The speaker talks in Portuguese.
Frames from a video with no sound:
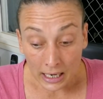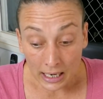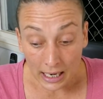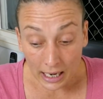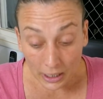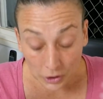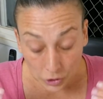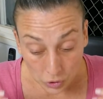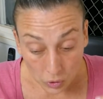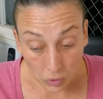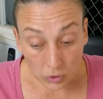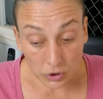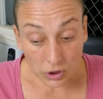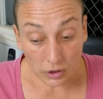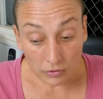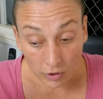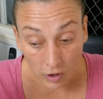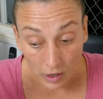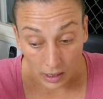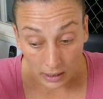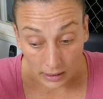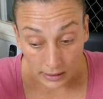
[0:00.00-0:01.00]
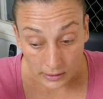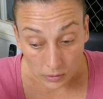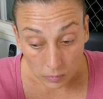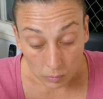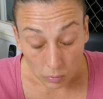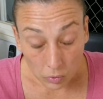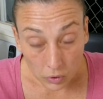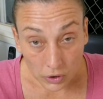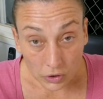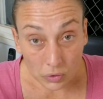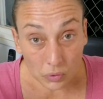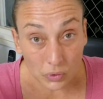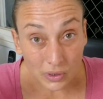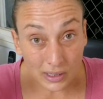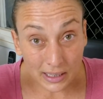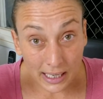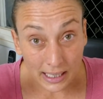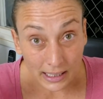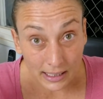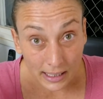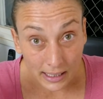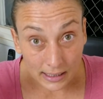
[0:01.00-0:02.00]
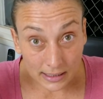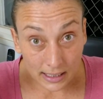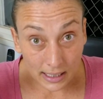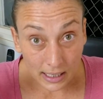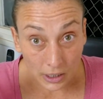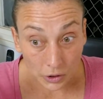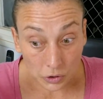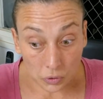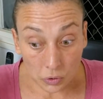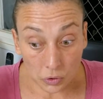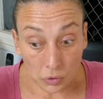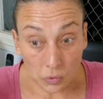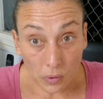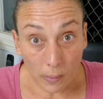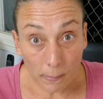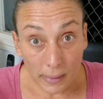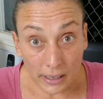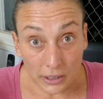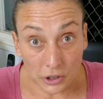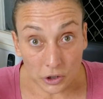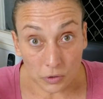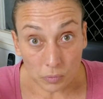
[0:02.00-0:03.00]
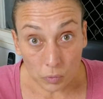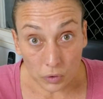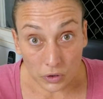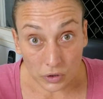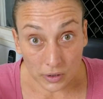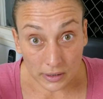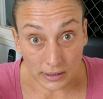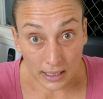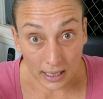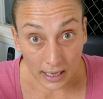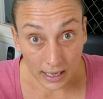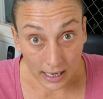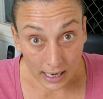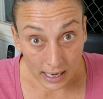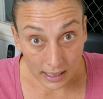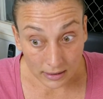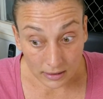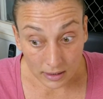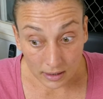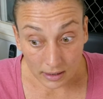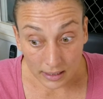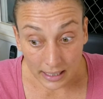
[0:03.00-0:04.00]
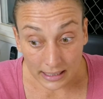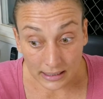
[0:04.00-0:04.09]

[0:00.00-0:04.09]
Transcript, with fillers: Cachorros que vocalizam muito tendem a ser cachorros com a mente muito acelerada.